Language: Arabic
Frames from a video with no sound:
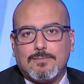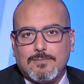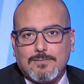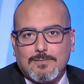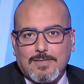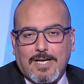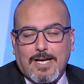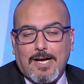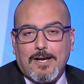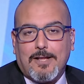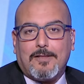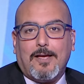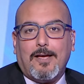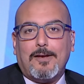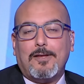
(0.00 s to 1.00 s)
رجعنا
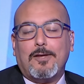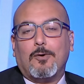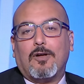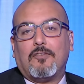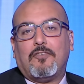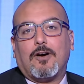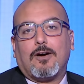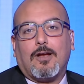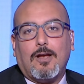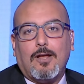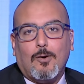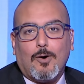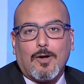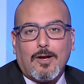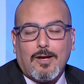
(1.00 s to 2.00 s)
تاني والفقرة
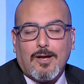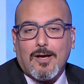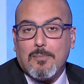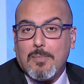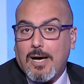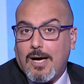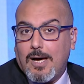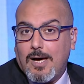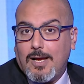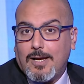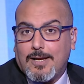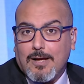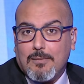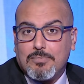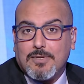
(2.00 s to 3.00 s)
الحوارية مع
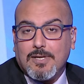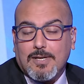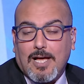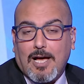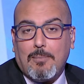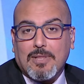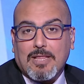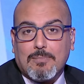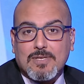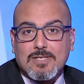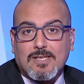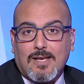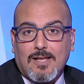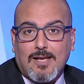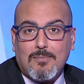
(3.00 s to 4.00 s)
الكابتن أحمد عبد
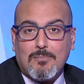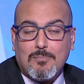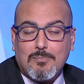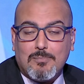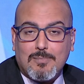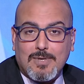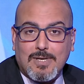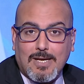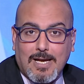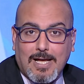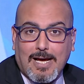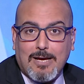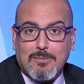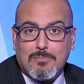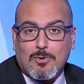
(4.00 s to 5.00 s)
السلام
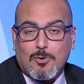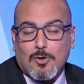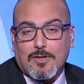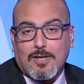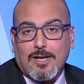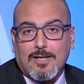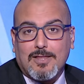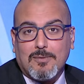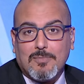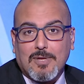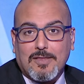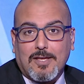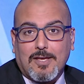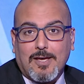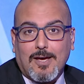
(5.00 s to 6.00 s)
لاعب كرة اليد
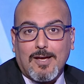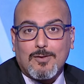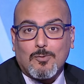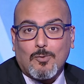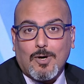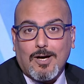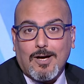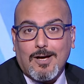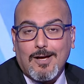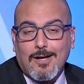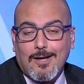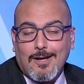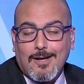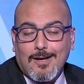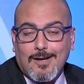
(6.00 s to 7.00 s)
بنادي الجياد
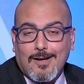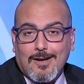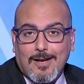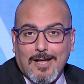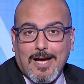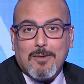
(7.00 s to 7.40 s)
ولاعب